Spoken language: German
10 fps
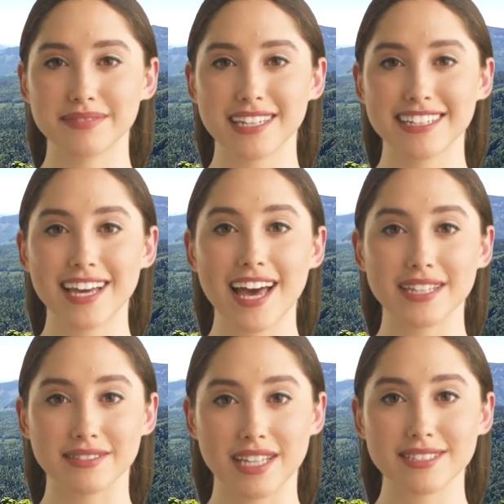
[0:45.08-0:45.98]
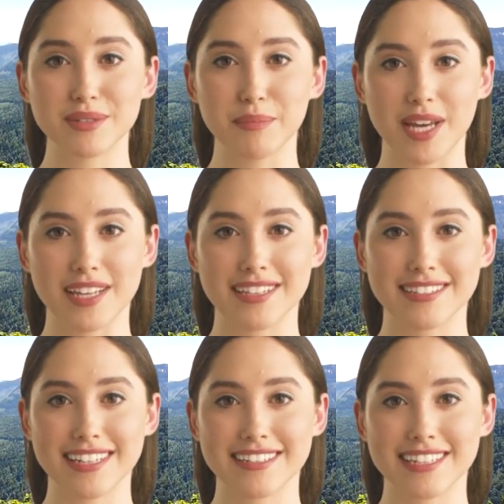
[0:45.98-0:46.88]
Sie tragen dazu bei,
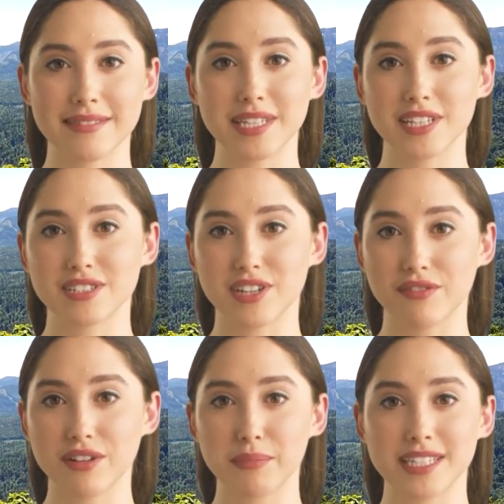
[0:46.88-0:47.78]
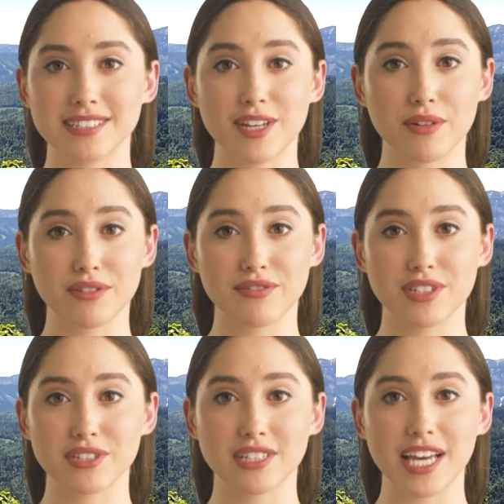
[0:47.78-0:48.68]
dass die Nährstoffe besser und
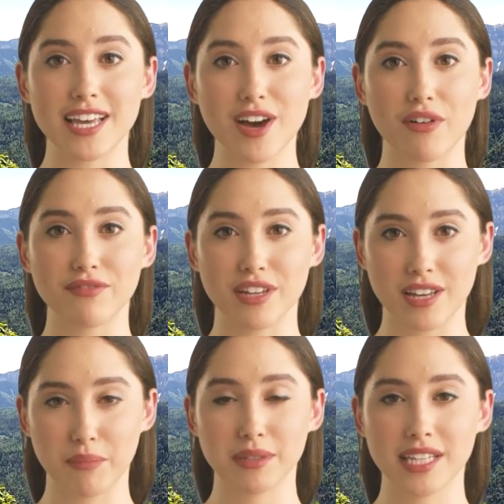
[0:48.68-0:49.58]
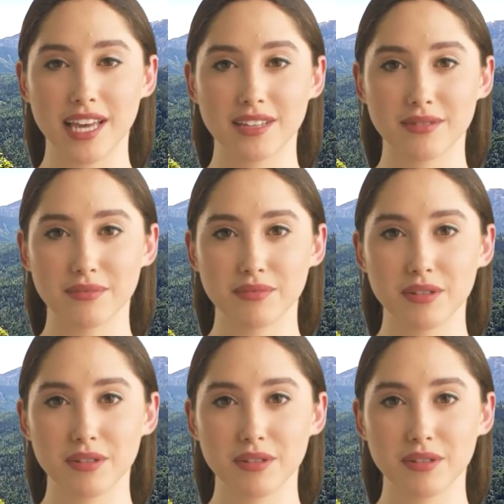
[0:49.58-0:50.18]
viel schneller aufgenommen werden